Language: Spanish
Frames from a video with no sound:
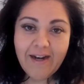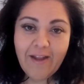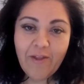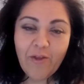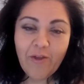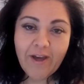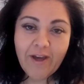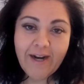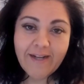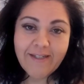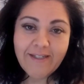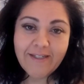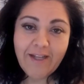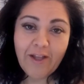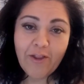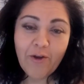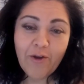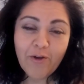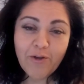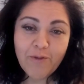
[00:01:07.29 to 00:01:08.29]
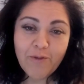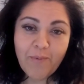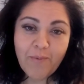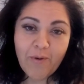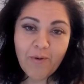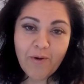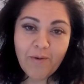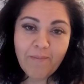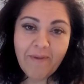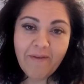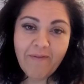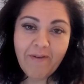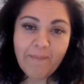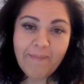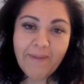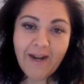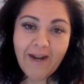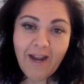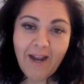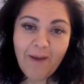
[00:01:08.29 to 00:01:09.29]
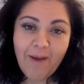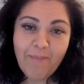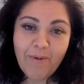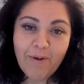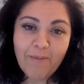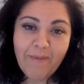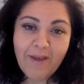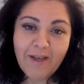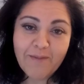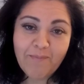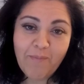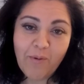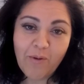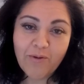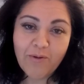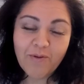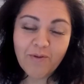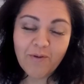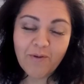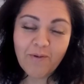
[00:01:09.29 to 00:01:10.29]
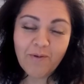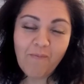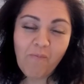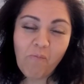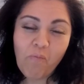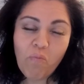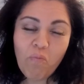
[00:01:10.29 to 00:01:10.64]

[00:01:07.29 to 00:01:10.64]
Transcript: le doy gracias a Dios por mi familia, por mi esposo,